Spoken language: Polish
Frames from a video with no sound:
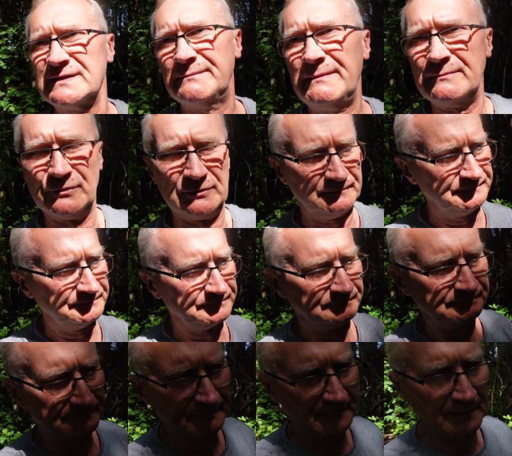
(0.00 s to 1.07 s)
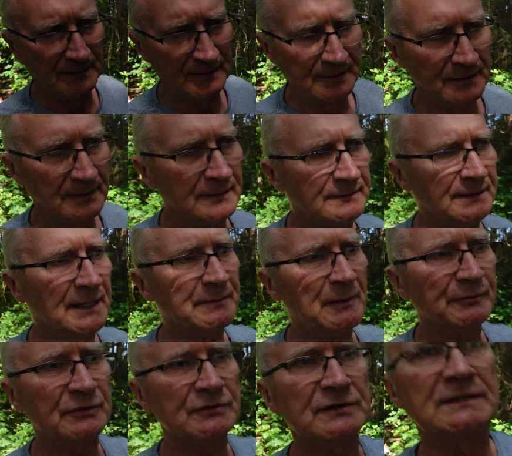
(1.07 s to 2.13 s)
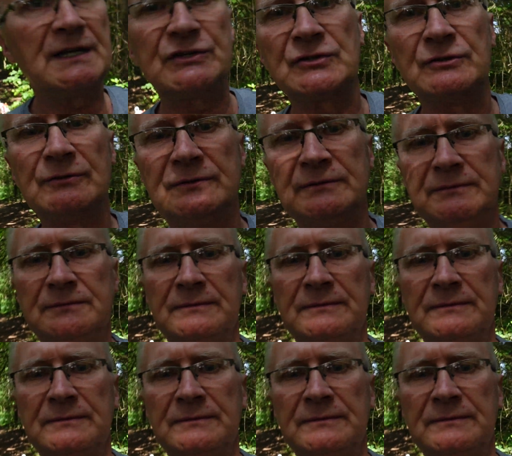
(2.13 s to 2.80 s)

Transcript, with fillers: samemu. No i po prostu zaczął, yy,